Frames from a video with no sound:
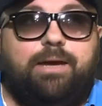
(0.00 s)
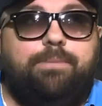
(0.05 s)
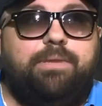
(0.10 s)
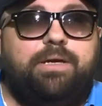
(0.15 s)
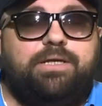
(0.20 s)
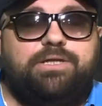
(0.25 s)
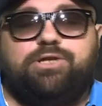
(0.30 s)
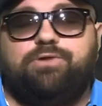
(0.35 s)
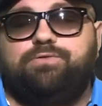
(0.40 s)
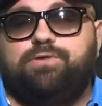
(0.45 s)
я
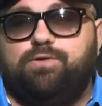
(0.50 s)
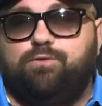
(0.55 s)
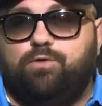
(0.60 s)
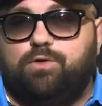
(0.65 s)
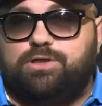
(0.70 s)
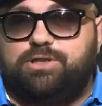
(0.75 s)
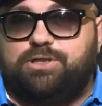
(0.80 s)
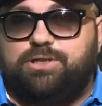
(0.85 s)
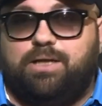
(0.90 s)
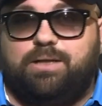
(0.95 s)
меньше
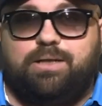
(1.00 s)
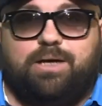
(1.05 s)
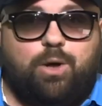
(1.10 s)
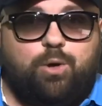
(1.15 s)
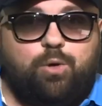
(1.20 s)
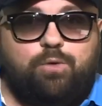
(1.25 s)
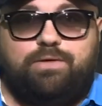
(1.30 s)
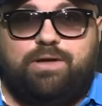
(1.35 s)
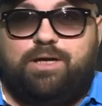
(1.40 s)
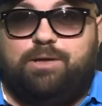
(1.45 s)
всего ожидал
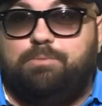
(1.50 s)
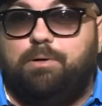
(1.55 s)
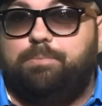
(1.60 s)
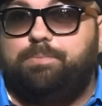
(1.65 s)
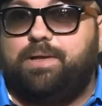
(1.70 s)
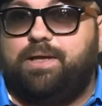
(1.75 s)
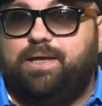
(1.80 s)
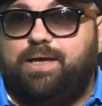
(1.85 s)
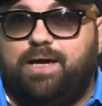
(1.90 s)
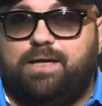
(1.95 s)
какого-либо
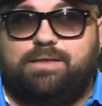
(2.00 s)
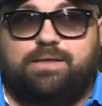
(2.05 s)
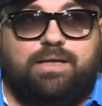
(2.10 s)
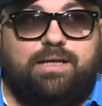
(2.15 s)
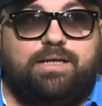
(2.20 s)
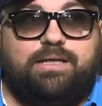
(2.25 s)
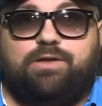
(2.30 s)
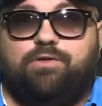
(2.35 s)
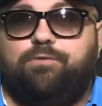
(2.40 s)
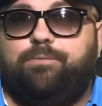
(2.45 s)
плагиата
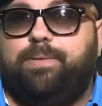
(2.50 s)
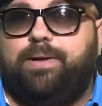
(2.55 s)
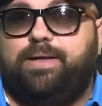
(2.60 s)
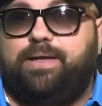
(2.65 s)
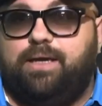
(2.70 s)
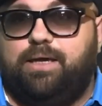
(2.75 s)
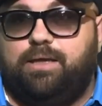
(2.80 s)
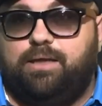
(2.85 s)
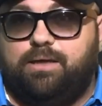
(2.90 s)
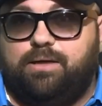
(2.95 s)
или
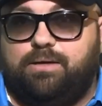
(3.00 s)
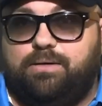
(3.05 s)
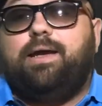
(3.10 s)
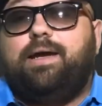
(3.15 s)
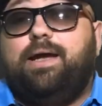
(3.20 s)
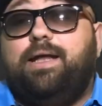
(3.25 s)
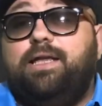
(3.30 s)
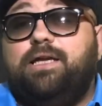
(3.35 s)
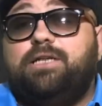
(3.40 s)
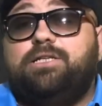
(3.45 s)
совпадения.
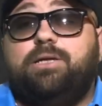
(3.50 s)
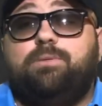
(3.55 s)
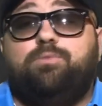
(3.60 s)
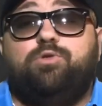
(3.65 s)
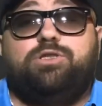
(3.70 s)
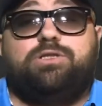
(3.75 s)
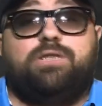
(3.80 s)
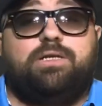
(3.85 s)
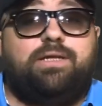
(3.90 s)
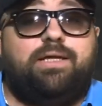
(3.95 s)
Конечно,
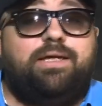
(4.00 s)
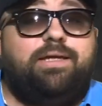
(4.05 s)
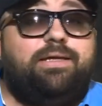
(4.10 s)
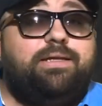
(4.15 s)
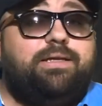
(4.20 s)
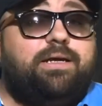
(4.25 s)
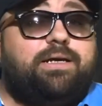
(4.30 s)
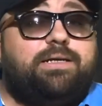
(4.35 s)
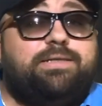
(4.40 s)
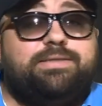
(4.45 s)
может это и не
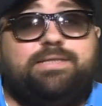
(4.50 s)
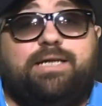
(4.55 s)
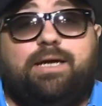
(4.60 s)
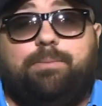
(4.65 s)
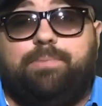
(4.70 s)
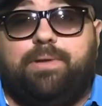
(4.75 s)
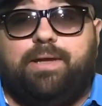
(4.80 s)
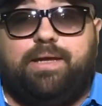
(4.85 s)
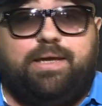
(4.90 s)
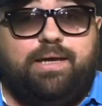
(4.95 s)
до конца
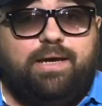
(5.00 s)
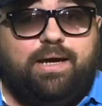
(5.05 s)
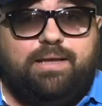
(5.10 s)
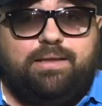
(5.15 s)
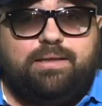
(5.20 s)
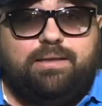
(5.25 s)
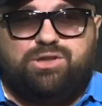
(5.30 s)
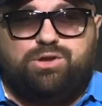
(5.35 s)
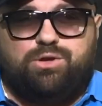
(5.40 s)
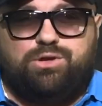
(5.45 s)

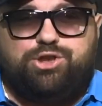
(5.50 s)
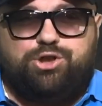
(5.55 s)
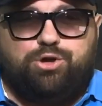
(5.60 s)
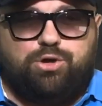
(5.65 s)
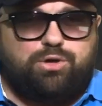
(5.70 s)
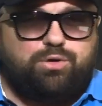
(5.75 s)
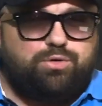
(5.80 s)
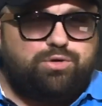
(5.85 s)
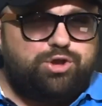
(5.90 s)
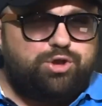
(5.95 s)
плагиат, но
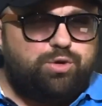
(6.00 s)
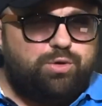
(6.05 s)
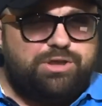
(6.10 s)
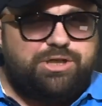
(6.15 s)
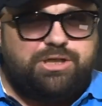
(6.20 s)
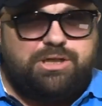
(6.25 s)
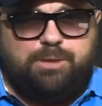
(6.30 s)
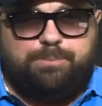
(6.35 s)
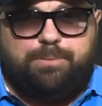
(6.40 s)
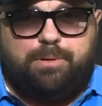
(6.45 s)
черт уж
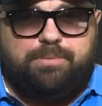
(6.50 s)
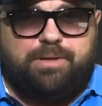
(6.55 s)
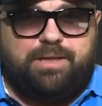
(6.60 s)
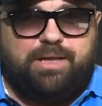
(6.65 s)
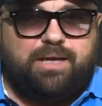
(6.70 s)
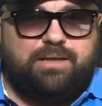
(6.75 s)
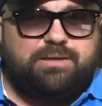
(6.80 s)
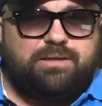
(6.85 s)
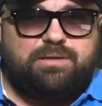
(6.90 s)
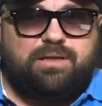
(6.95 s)
очень
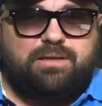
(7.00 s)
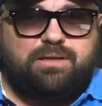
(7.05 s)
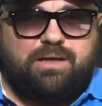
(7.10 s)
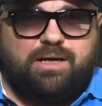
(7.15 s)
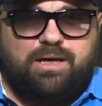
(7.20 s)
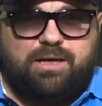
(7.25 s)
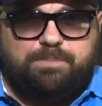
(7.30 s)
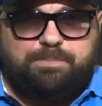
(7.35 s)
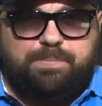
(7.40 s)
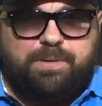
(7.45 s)
напоминает этот
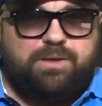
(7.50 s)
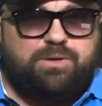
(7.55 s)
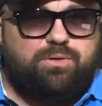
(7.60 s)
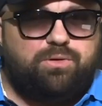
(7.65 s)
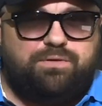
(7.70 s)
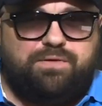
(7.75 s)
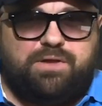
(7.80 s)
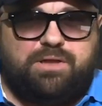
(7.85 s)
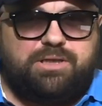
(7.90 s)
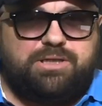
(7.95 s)
трек песню
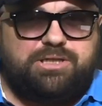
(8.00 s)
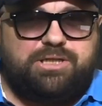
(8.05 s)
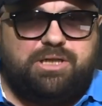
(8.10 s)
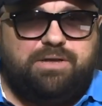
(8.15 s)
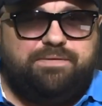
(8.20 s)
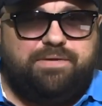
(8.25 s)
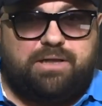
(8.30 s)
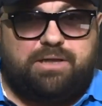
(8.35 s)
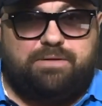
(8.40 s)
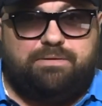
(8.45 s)

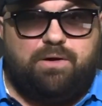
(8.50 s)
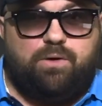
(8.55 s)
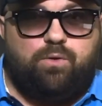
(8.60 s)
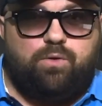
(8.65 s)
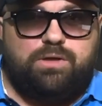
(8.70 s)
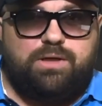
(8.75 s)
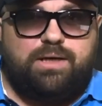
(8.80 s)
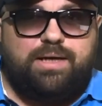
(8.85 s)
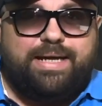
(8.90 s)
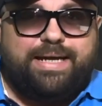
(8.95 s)
2009
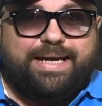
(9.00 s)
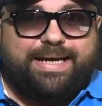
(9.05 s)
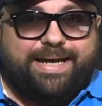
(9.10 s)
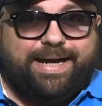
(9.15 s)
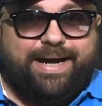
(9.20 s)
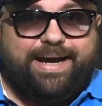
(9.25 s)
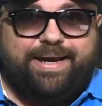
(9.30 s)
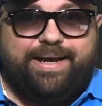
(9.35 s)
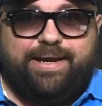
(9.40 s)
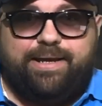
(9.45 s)
года
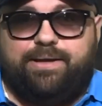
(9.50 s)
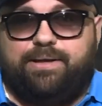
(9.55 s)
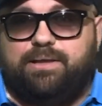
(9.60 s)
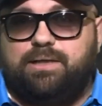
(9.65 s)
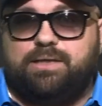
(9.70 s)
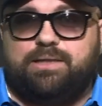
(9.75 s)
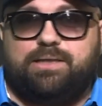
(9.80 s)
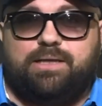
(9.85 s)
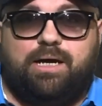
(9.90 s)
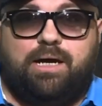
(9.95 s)
«Карие
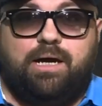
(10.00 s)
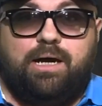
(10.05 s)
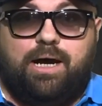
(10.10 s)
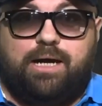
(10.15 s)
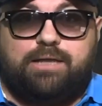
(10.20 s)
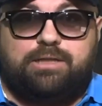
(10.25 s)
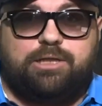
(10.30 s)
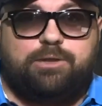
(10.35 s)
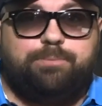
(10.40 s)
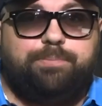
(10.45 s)
глаза»
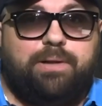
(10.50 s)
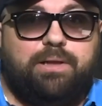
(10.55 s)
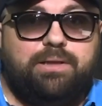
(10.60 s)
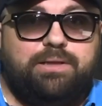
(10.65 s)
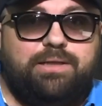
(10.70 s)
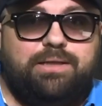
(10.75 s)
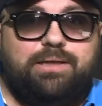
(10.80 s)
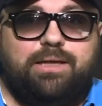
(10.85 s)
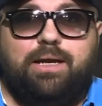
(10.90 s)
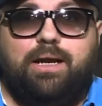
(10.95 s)
от
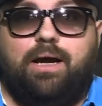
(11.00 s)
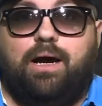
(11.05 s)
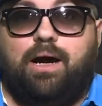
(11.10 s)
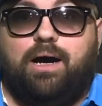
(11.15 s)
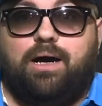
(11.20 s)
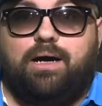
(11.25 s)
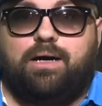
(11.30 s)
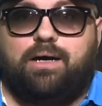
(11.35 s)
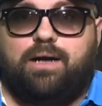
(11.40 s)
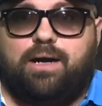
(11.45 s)
исполнителя
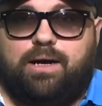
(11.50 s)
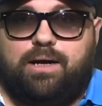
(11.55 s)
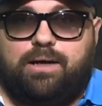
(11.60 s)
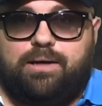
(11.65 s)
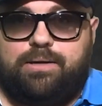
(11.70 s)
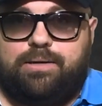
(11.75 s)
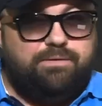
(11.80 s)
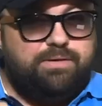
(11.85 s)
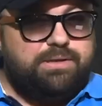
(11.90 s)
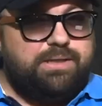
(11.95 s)
Ахра.
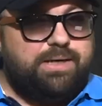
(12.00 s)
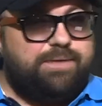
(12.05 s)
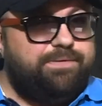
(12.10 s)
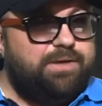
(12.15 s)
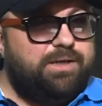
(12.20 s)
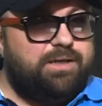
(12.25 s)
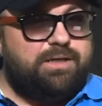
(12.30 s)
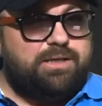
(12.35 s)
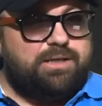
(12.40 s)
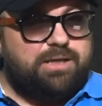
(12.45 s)
Вы
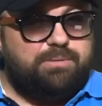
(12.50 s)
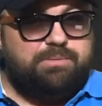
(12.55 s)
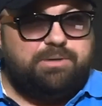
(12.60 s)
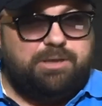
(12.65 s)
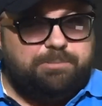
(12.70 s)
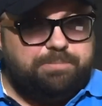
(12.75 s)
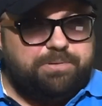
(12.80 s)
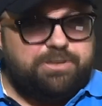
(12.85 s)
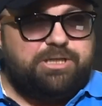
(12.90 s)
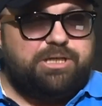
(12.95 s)
сравните там и
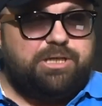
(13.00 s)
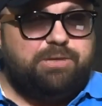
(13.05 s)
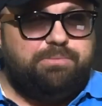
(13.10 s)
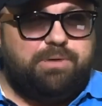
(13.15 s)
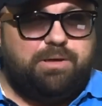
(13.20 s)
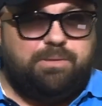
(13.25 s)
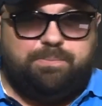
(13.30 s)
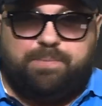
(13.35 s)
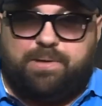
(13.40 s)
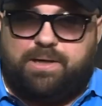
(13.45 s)
напишите
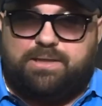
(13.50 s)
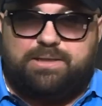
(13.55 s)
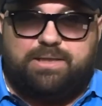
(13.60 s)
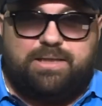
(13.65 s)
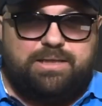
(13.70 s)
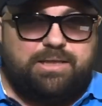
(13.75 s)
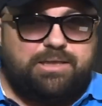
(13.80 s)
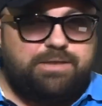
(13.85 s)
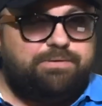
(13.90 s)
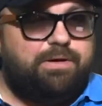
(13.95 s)
мне,
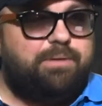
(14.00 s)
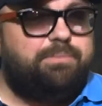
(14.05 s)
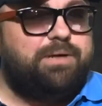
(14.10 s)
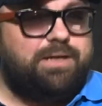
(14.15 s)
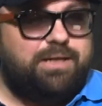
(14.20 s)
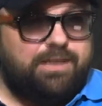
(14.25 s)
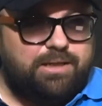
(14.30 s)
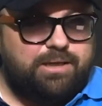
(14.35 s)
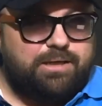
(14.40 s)
показалось вам или